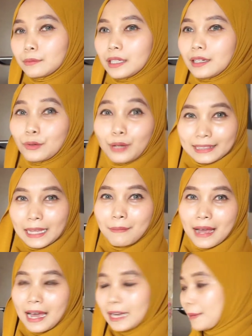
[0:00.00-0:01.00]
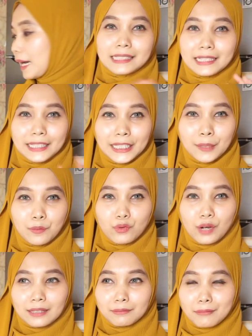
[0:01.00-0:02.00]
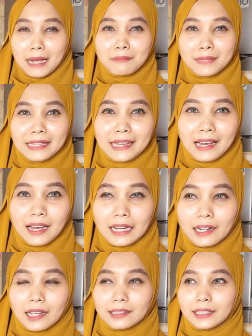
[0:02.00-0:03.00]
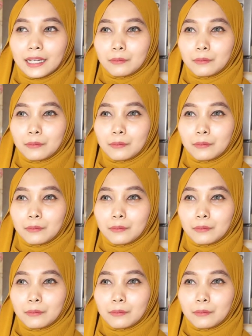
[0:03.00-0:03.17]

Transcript: uh, gula tambahan. Jadi buat mami yang anaknya